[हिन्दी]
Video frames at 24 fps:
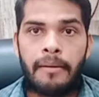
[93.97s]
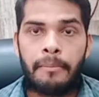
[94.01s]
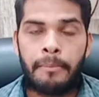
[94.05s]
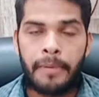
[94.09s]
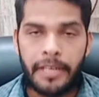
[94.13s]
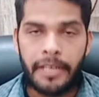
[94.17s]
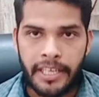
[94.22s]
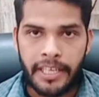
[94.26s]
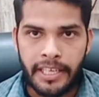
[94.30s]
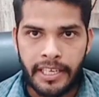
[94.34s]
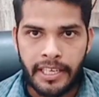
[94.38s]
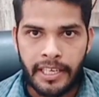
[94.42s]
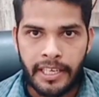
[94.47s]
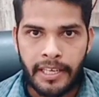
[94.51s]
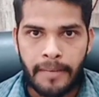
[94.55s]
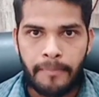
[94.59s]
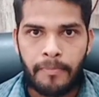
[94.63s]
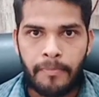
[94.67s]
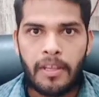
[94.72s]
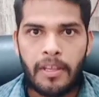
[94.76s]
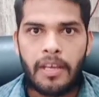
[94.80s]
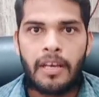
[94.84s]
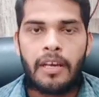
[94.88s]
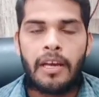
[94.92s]
मीटिंग की
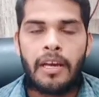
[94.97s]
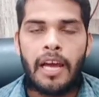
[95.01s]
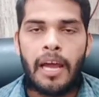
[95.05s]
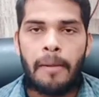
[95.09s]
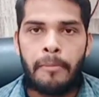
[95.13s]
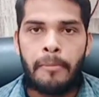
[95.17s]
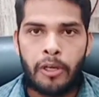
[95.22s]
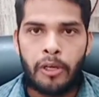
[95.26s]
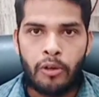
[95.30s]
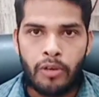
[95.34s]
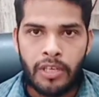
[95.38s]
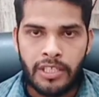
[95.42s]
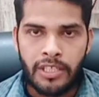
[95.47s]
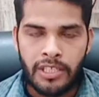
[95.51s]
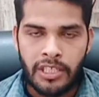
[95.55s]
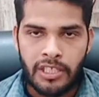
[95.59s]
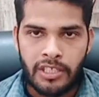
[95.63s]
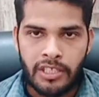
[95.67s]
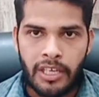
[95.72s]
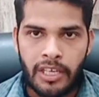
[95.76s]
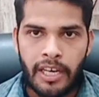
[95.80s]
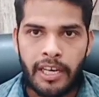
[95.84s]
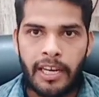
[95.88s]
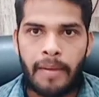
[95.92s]
एमडीओ
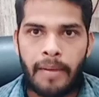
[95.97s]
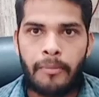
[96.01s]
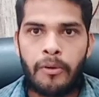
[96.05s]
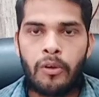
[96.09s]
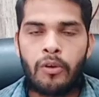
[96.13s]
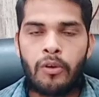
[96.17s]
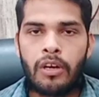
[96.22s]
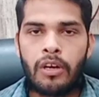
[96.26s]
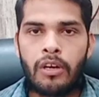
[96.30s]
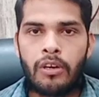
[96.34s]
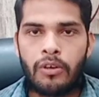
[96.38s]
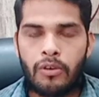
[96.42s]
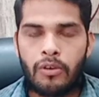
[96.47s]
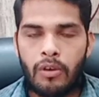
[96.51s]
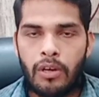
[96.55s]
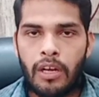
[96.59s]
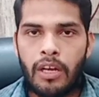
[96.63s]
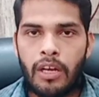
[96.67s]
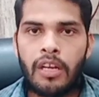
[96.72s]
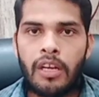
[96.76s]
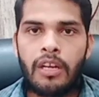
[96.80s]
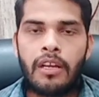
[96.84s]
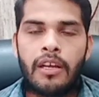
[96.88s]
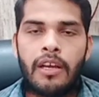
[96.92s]
रजिस्ट्रार एमडीओ
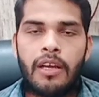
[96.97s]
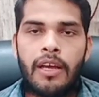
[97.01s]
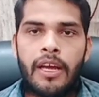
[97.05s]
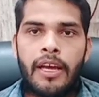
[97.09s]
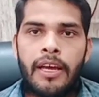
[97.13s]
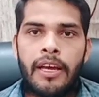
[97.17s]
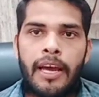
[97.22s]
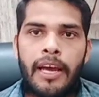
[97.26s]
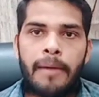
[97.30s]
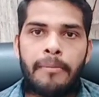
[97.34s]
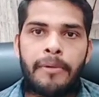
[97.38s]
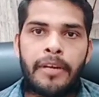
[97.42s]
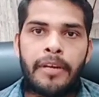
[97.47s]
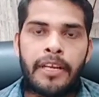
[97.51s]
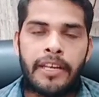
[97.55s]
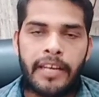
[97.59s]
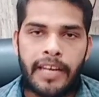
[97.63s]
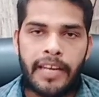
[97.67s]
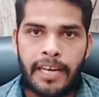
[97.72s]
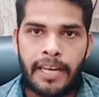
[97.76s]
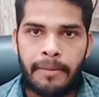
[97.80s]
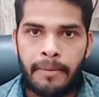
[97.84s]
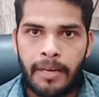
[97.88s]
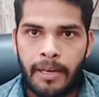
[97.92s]
कंट्रोलर एम डी
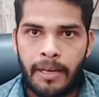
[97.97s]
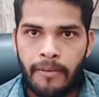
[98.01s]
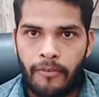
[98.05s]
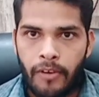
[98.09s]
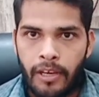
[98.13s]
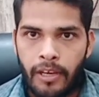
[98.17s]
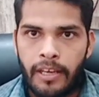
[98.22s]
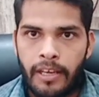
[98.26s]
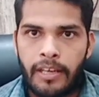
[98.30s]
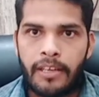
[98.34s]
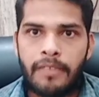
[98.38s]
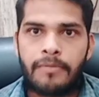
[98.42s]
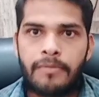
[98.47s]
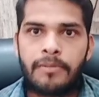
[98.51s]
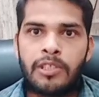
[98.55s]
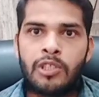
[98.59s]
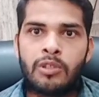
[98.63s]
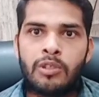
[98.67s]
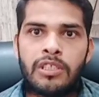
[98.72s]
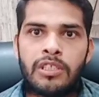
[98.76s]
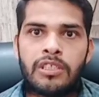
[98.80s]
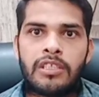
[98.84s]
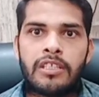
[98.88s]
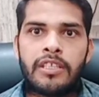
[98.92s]
एकेडमिक अफेयर
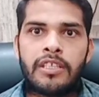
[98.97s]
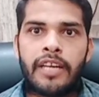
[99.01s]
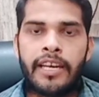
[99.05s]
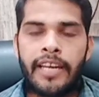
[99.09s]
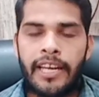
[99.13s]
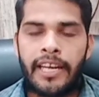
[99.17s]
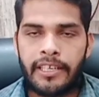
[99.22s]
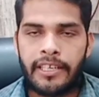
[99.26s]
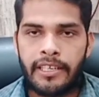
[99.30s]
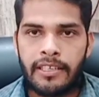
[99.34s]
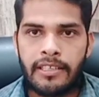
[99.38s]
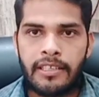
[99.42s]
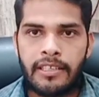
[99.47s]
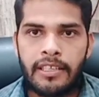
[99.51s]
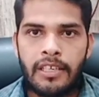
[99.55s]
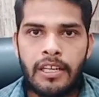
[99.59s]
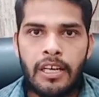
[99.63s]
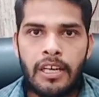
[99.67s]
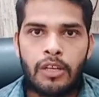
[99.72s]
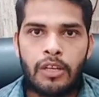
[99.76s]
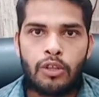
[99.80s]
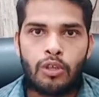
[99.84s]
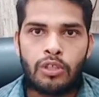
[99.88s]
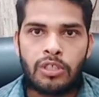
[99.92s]
यूसीसी डायरेक्टर
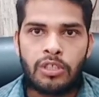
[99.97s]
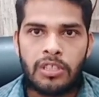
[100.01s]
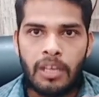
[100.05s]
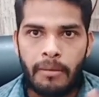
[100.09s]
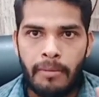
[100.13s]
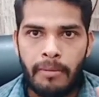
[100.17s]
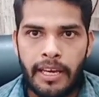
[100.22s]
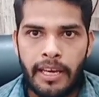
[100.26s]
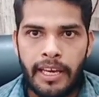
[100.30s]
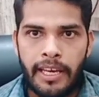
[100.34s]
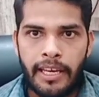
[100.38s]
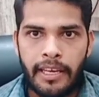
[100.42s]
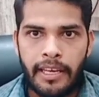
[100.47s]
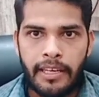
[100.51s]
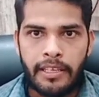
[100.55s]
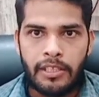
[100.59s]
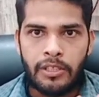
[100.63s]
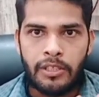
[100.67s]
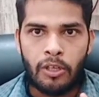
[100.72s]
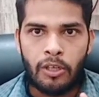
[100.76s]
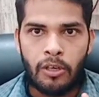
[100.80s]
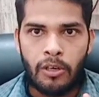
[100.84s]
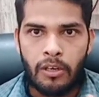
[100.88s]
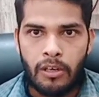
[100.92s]
तो सभी
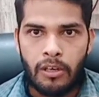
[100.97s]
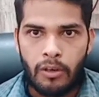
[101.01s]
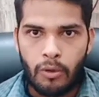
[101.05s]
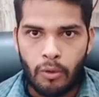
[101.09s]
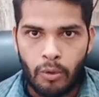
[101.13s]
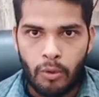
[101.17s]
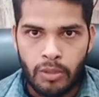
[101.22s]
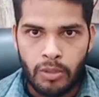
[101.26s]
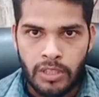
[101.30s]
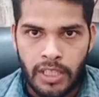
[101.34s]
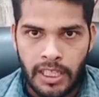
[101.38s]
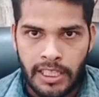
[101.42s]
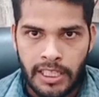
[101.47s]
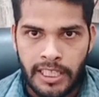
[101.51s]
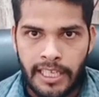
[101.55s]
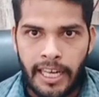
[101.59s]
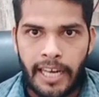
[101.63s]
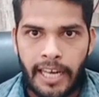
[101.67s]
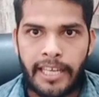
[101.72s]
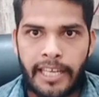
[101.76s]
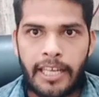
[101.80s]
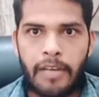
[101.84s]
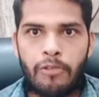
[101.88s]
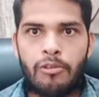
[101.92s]
जो
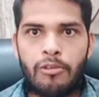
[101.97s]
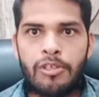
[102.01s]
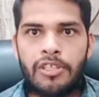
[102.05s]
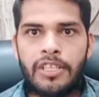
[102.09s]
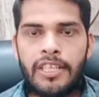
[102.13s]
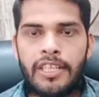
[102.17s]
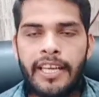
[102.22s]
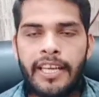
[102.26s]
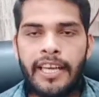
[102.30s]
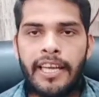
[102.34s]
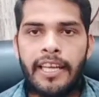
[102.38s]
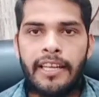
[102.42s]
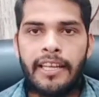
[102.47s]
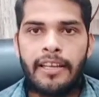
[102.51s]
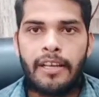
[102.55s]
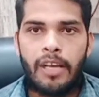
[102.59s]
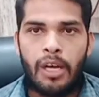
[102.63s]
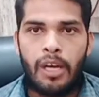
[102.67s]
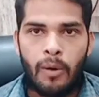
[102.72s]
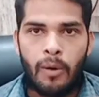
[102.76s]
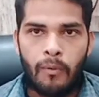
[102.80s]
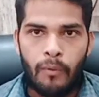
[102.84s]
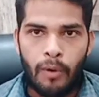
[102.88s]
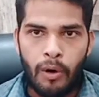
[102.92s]
उच्चाधिकारी हैं यूनिवर्सिटी के
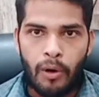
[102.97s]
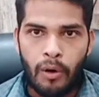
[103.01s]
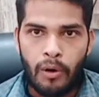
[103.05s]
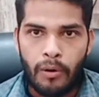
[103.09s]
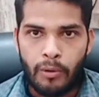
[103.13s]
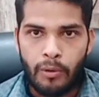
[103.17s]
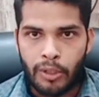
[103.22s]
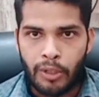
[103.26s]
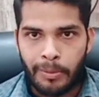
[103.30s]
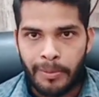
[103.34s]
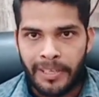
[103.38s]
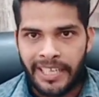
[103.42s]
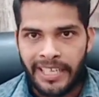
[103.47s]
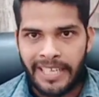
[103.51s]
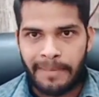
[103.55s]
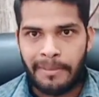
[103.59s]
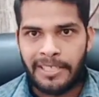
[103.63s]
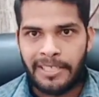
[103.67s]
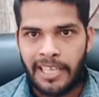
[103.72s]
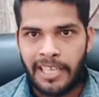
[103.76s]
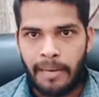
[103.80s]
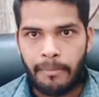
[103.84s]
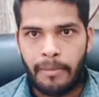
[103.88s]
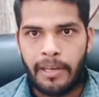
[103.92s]
वो उस मीटिंग
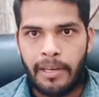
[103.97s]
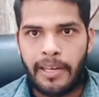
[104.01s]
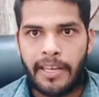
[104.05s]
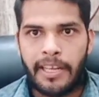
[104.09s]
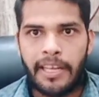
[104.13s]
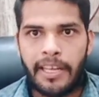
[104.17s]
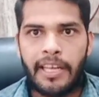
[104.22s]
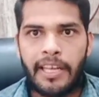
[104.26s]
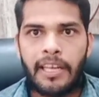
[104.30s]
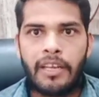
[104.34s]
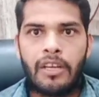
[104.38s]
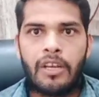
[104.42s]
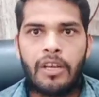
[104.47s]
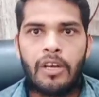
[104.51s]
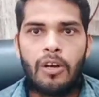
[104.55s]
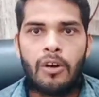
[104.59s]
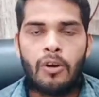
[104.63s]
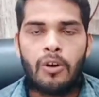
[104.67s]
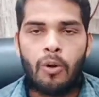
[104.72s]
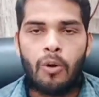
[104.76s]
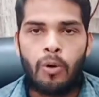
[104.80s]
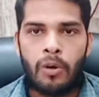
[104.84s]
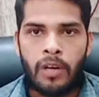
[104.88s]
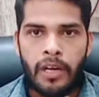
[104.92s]
में शामिल रहे
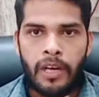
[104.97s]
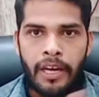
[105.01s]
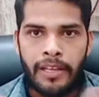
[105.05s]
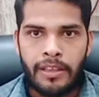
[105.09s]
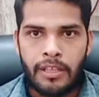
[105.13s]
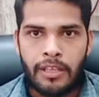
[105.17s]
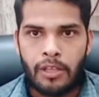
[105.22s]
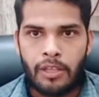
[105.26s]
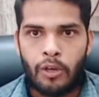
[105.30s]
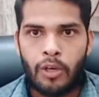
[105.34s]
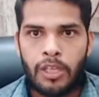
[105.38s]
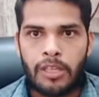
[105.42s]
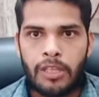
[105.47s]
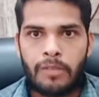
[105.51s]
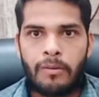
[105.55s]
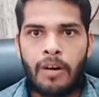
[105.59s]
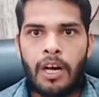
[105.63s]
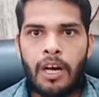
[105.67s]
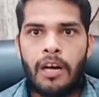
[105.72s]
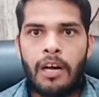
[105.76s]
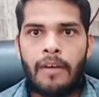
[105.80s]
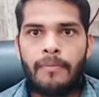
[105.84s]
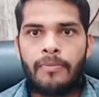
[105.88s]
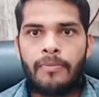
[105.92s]
और गतवा